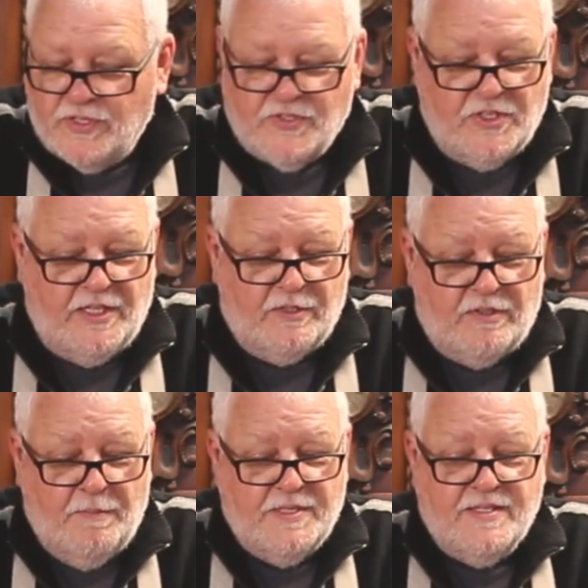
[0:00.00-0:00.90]
assim, dentro
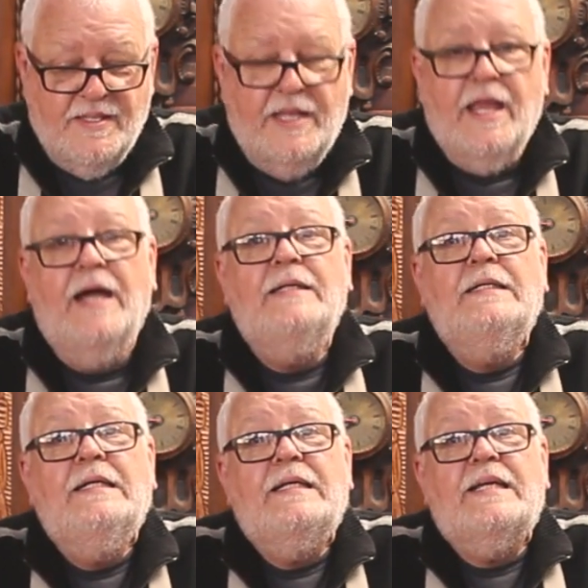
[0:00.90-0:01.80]
da marcenaria,
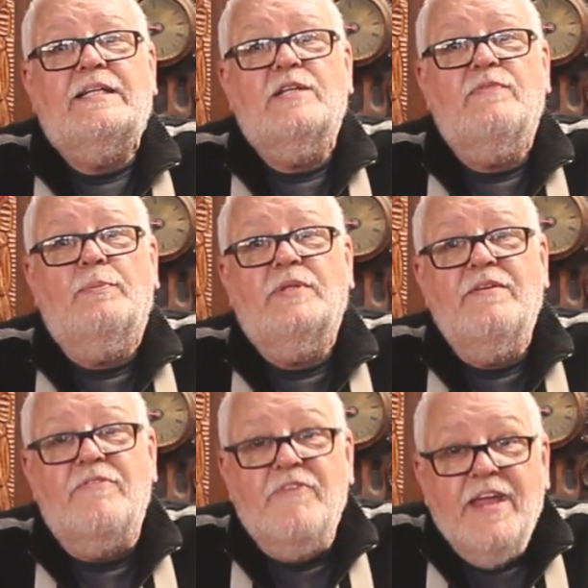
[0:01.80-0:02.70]
que a gente vai
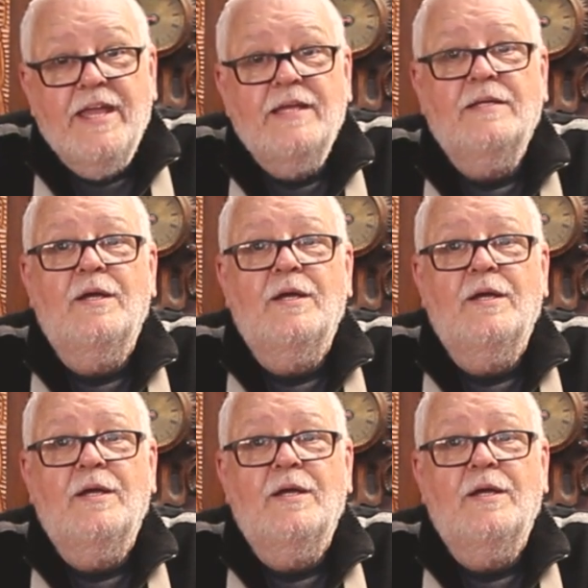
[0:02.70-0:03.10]
poder ver